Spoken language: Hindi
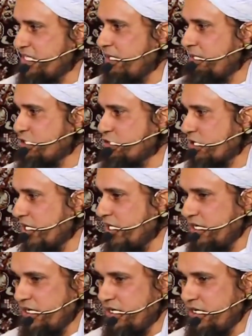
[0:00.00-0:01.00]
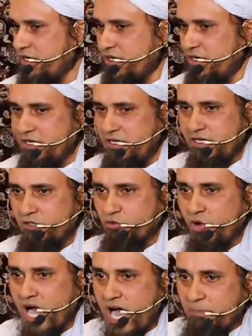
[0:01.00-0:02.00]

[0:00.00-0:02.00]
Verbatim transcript: पिज़्ज़ा बन चुके हैं तो